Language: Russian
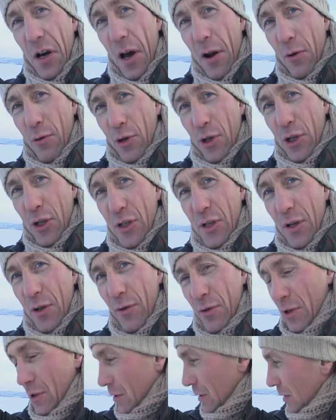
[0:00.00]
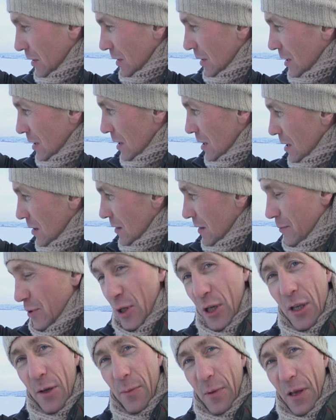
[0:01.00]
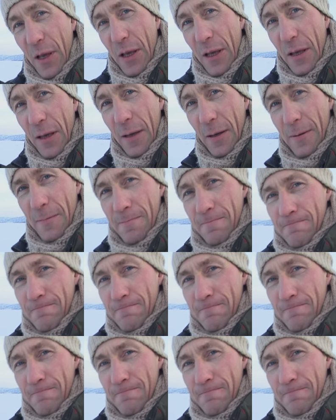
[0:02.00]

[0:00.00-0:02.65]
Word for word: хорошие селюдины, вообще неплохие.